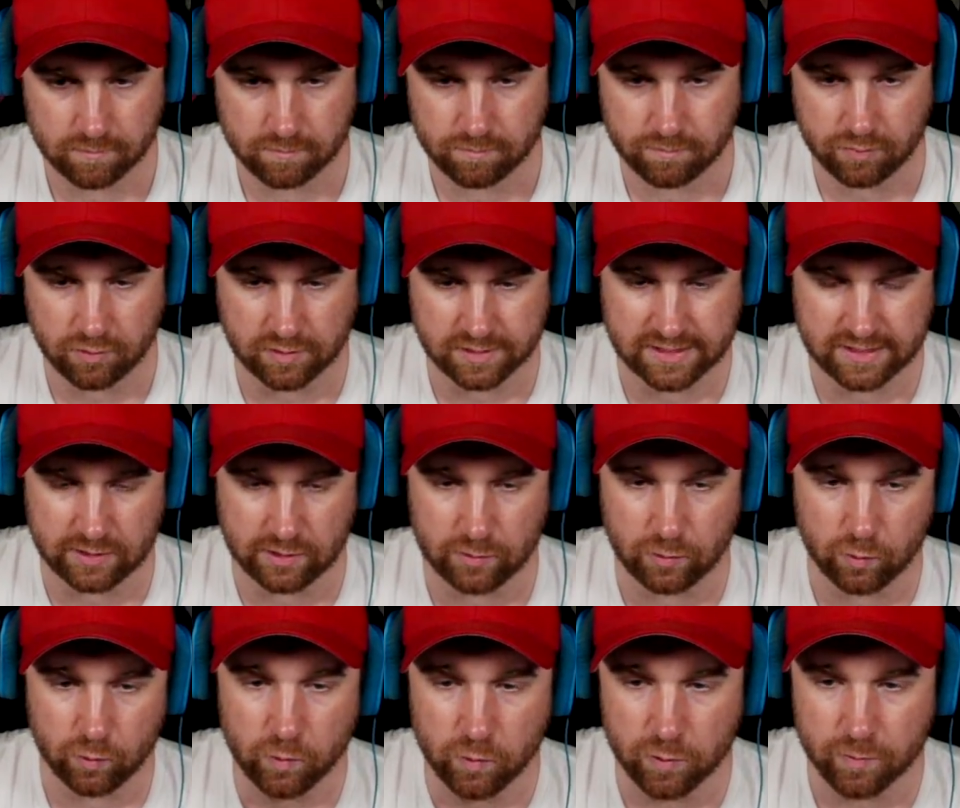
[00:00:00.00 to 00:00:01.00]
Boah, ist
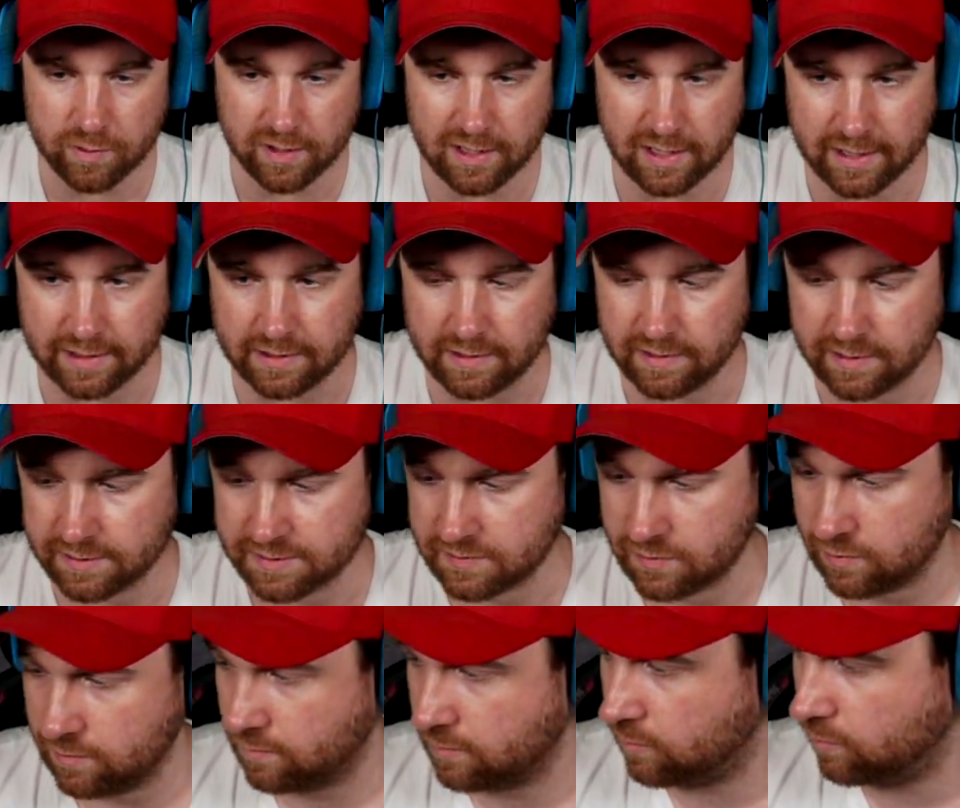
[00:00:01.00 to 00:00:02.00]
übel laggy der
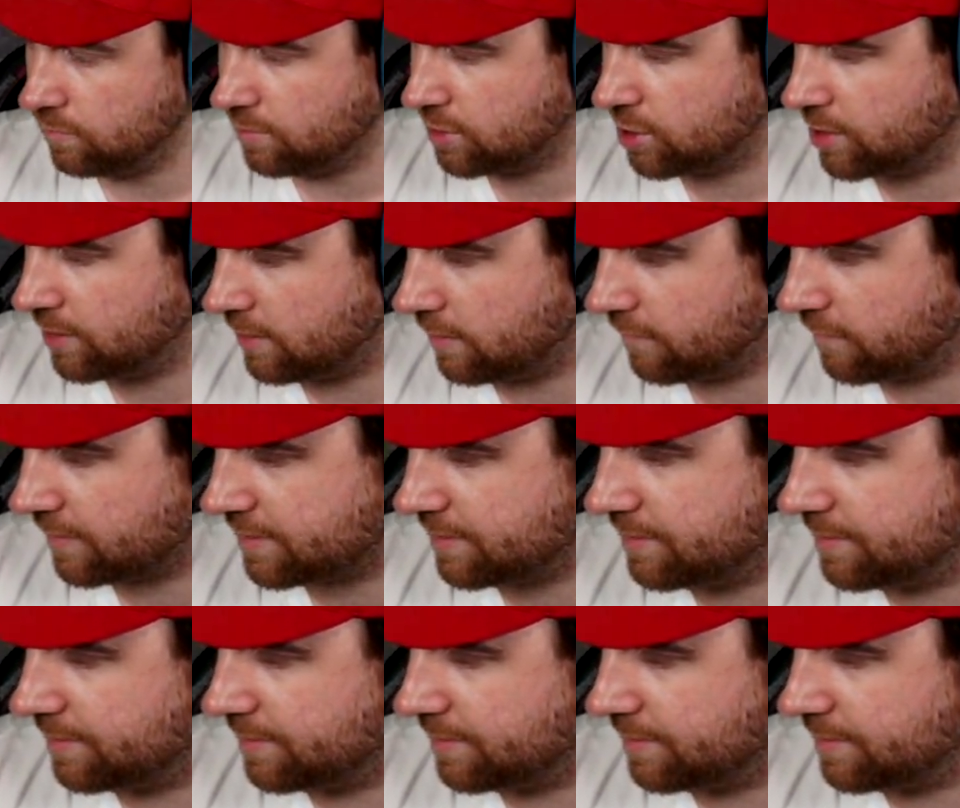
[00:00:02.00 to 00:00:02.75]
Server. Holy shit, ey, fast eine